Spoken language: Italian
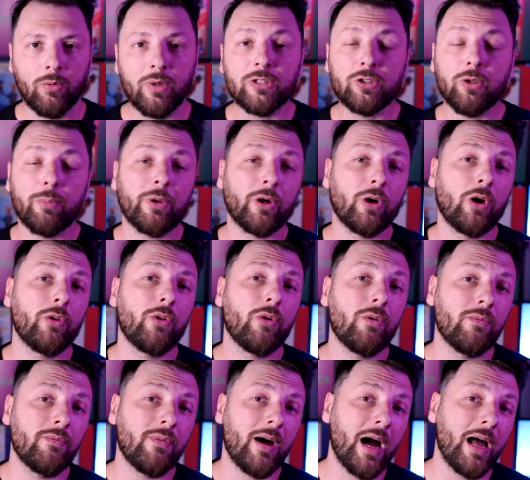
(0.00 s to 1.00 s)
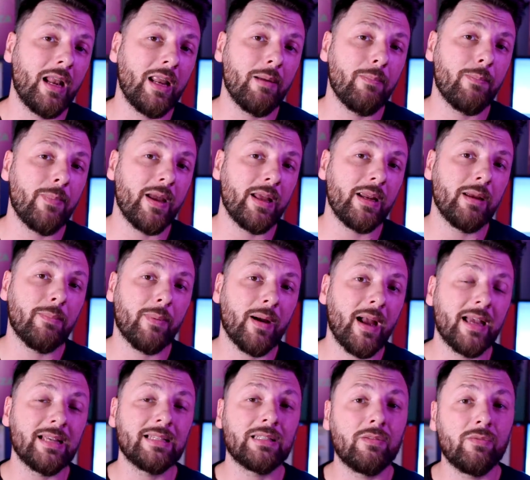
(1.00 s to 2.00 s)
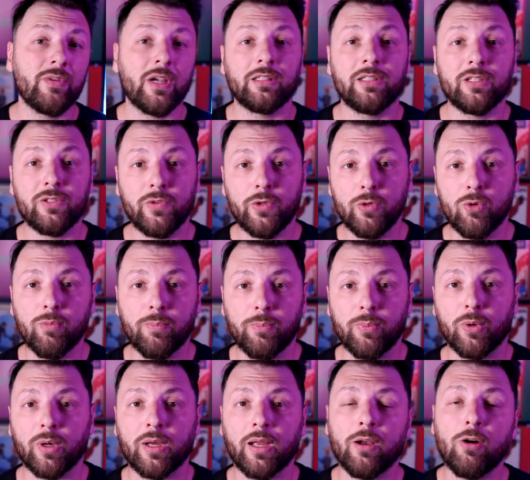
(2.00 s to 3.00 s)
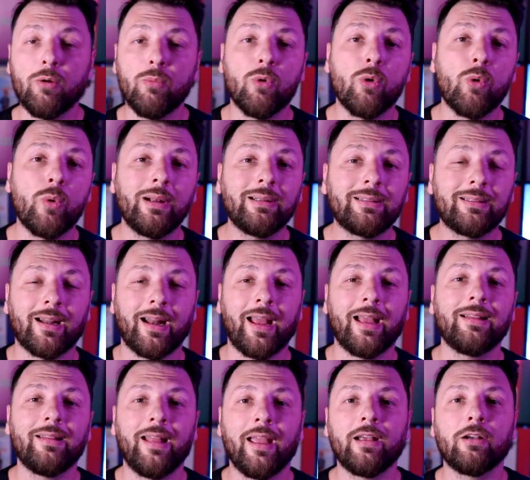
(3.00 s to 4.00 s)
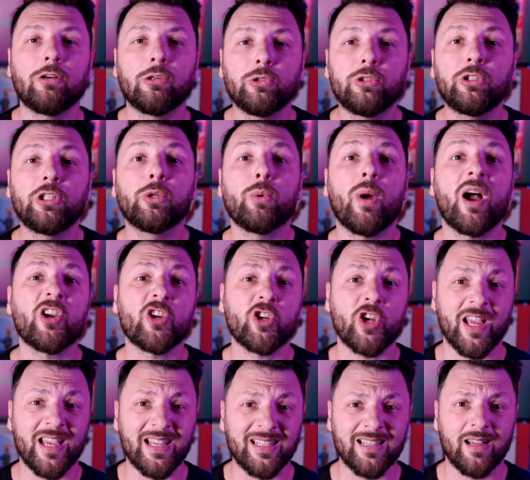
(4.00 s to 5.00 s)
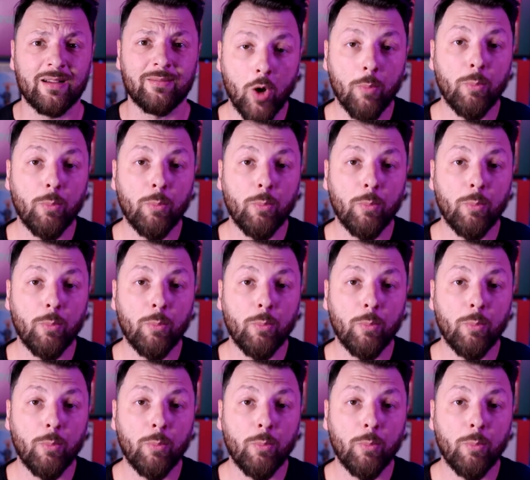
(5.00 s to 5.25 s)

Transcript: Questo però non vale per i paesi in via di sviluppo, che comunque il trend è in continua ascesa.